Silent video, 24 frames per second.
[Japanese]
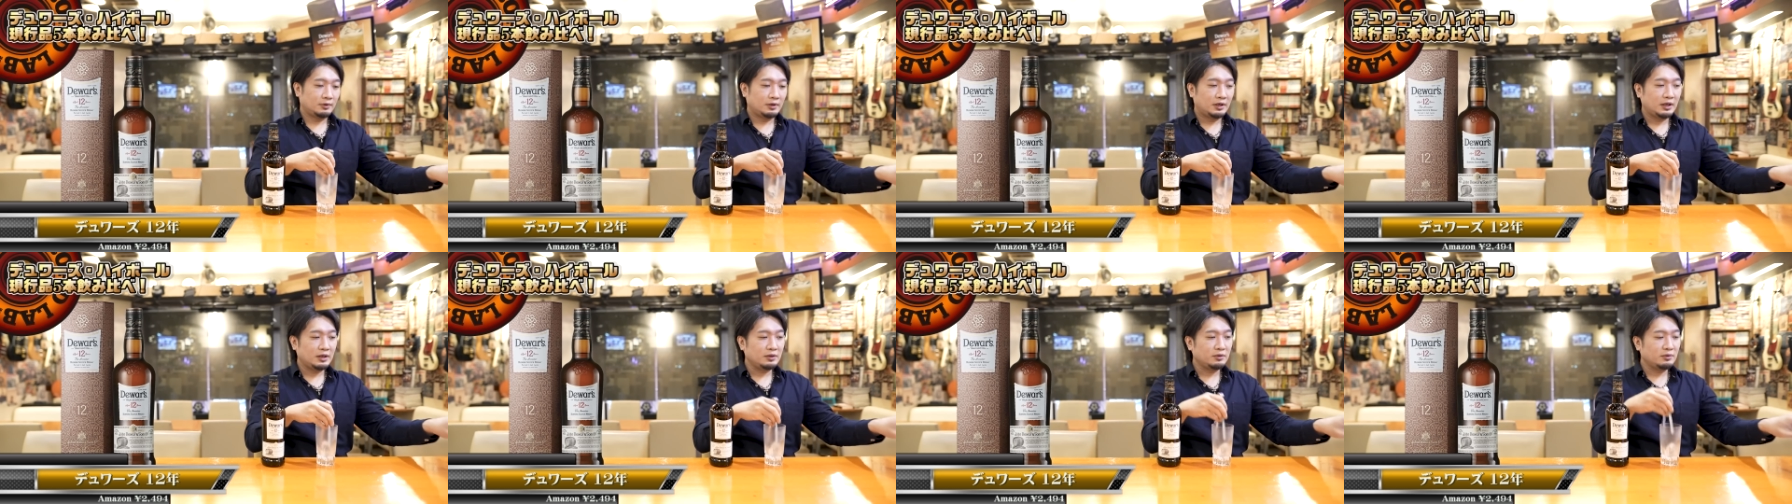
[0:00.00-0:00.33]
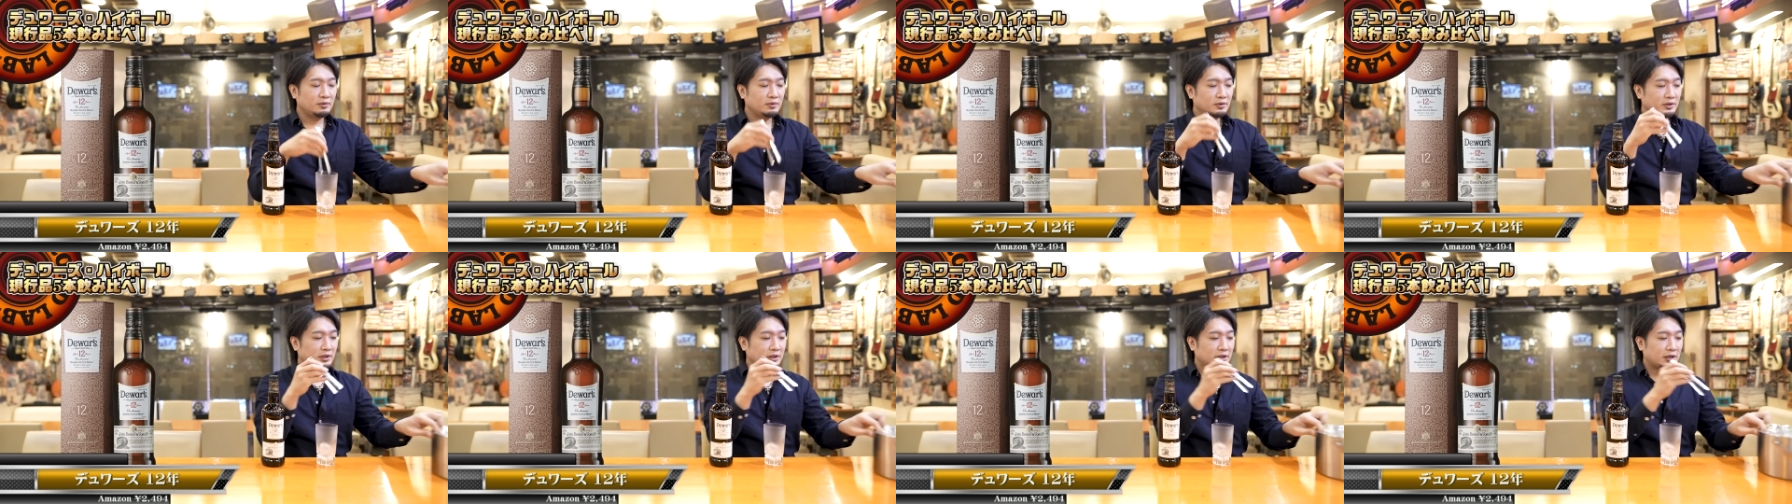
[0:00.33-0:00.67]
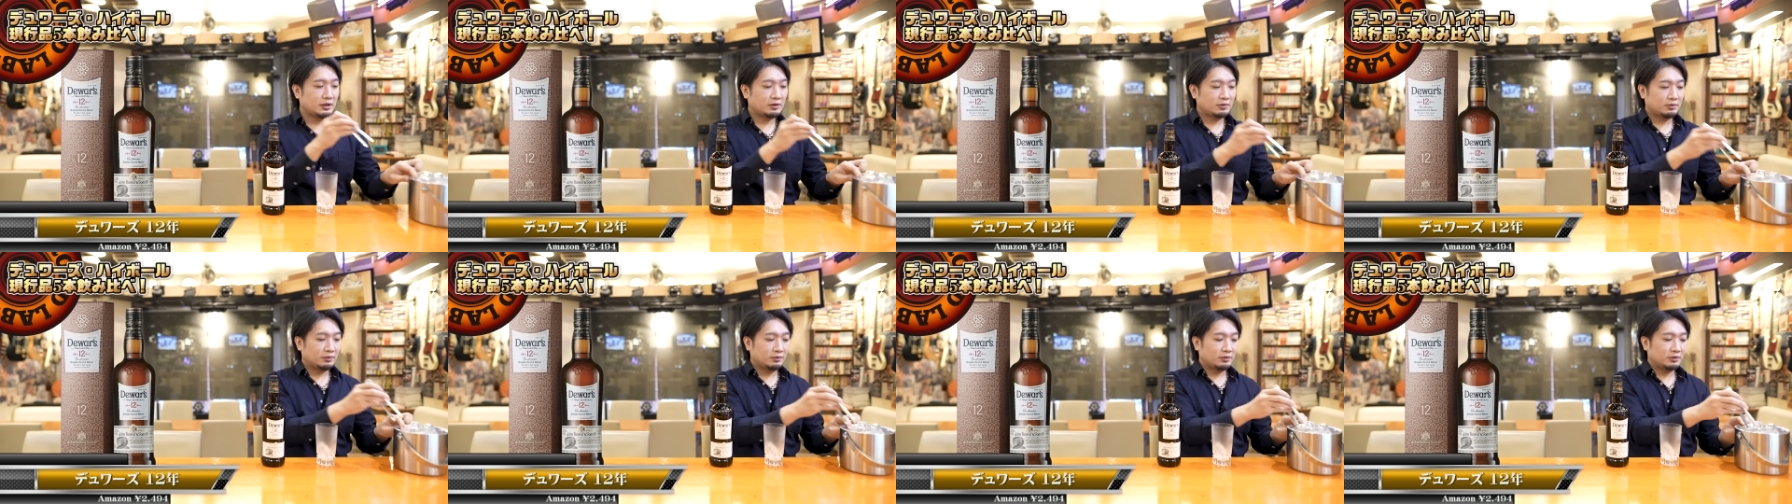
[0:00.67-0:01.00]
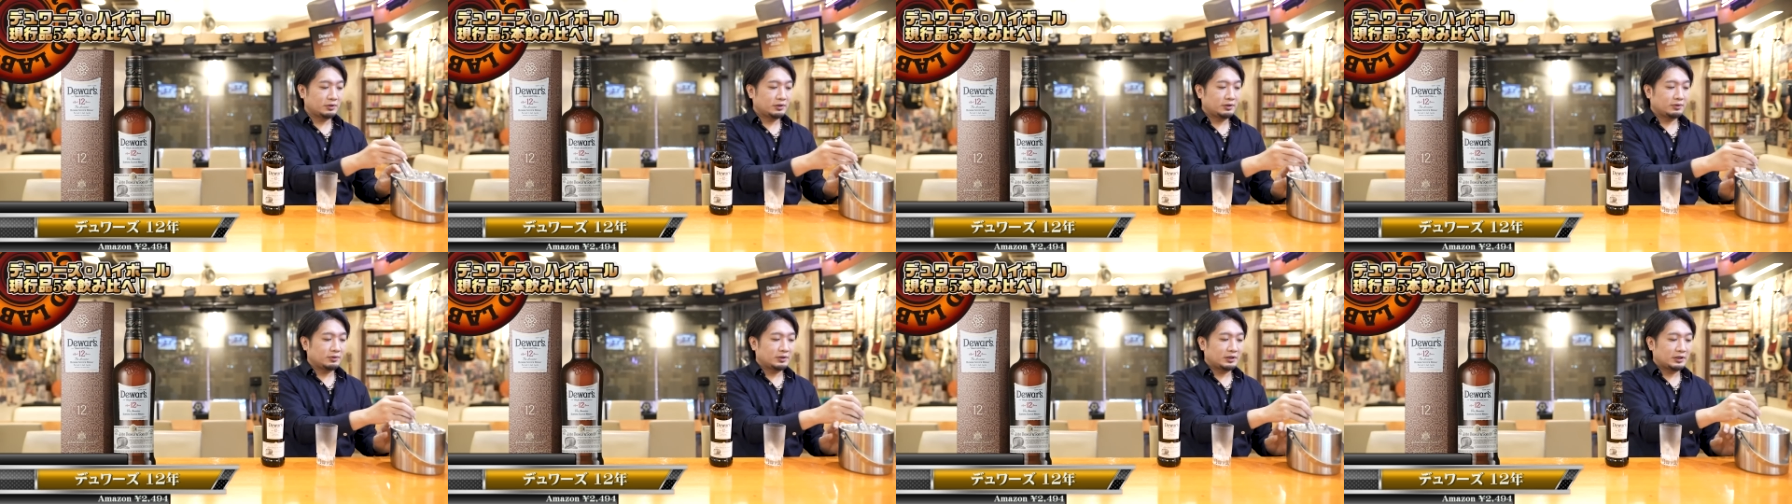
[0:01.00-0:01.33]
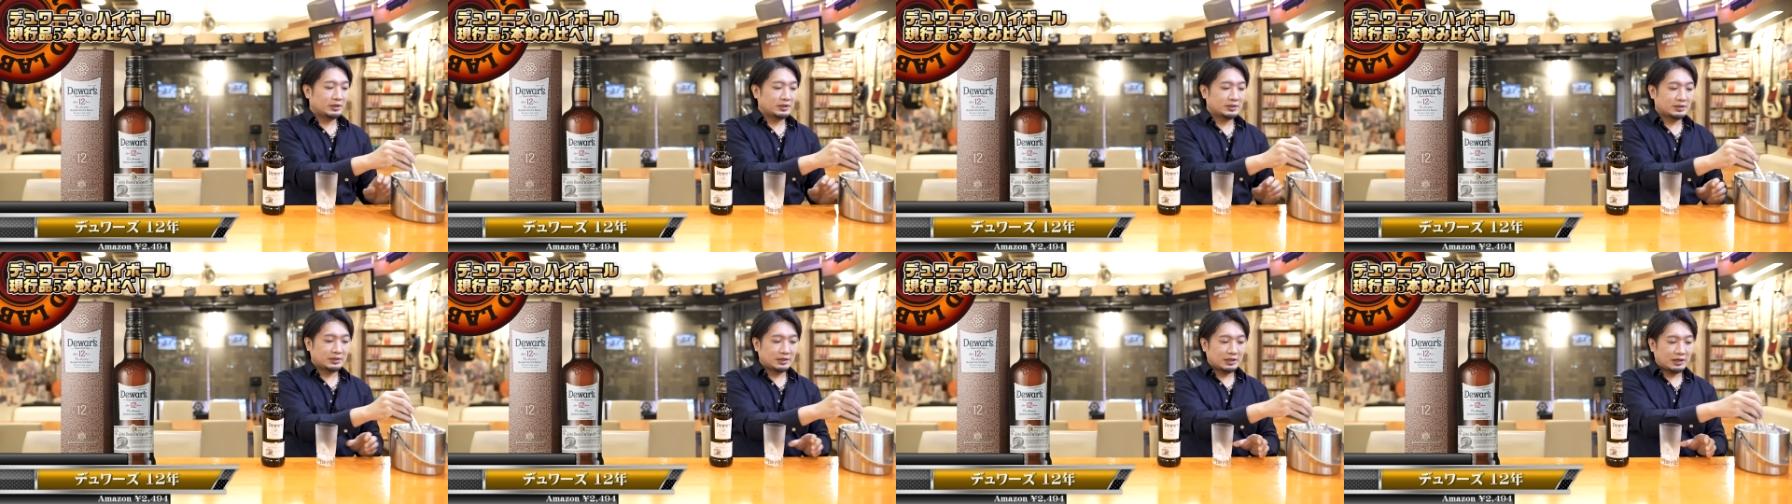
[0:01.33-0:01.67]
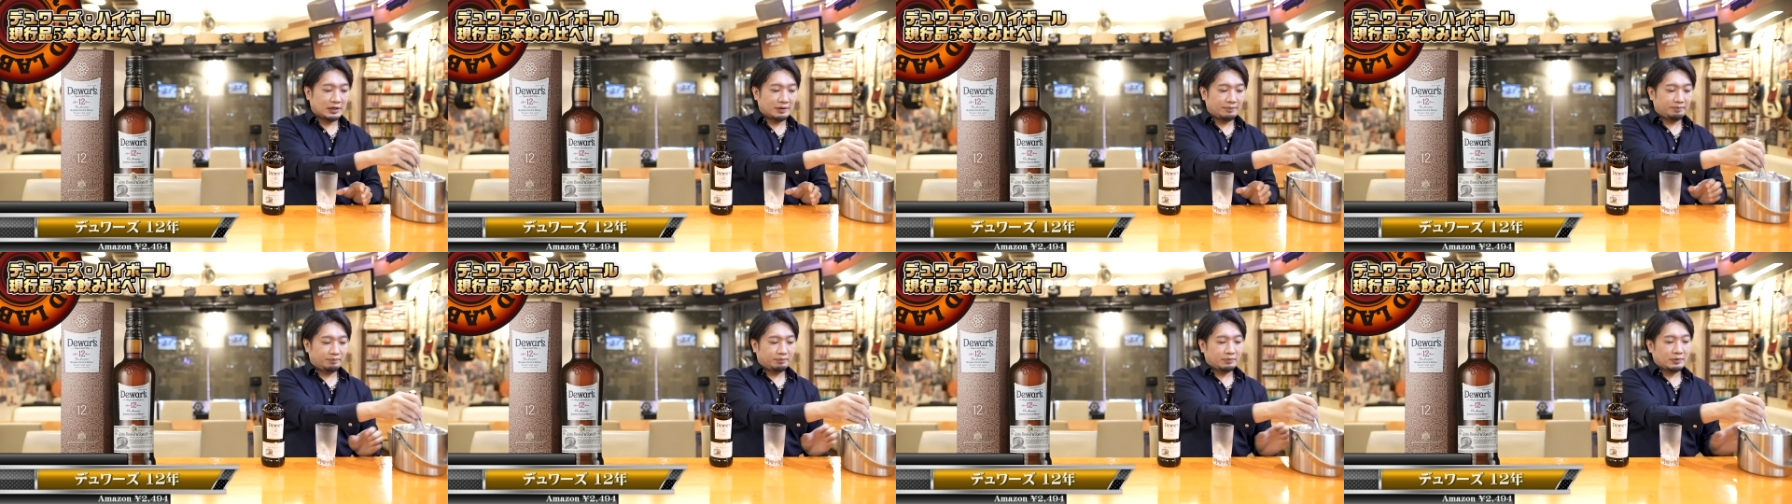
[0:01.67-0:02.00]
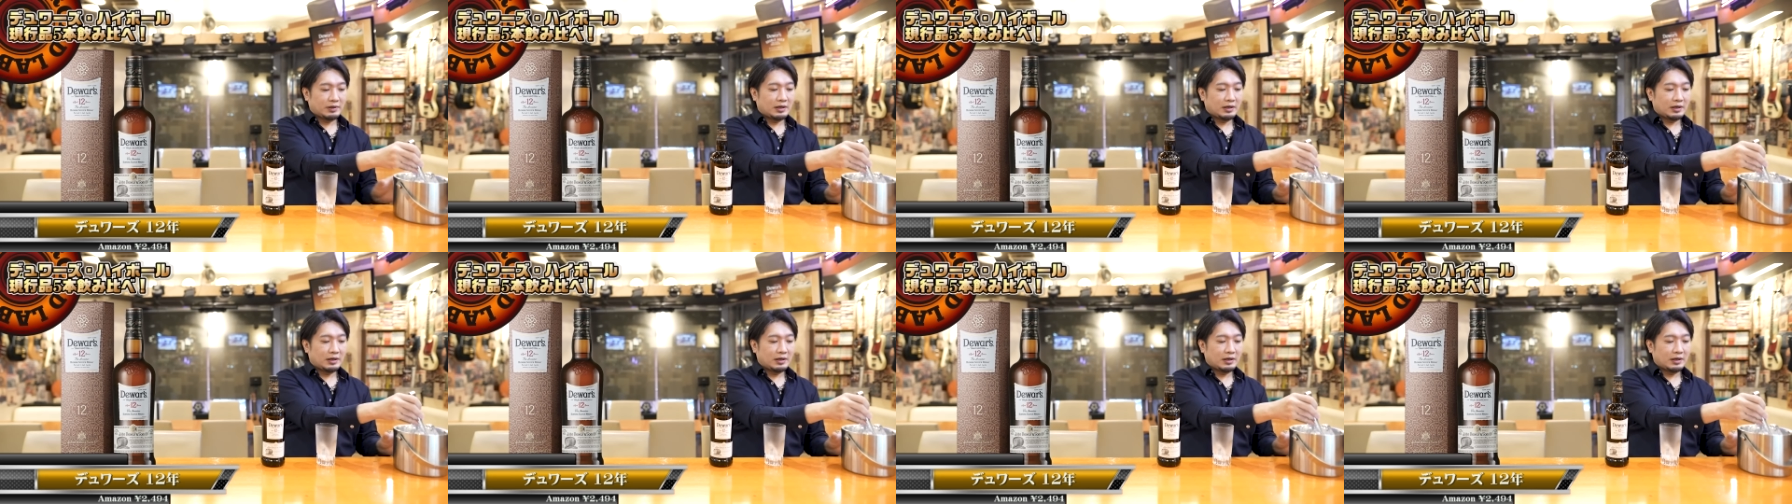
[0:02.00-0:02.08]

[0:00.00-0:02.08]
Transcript: 冷凍庫に入れることによってですね、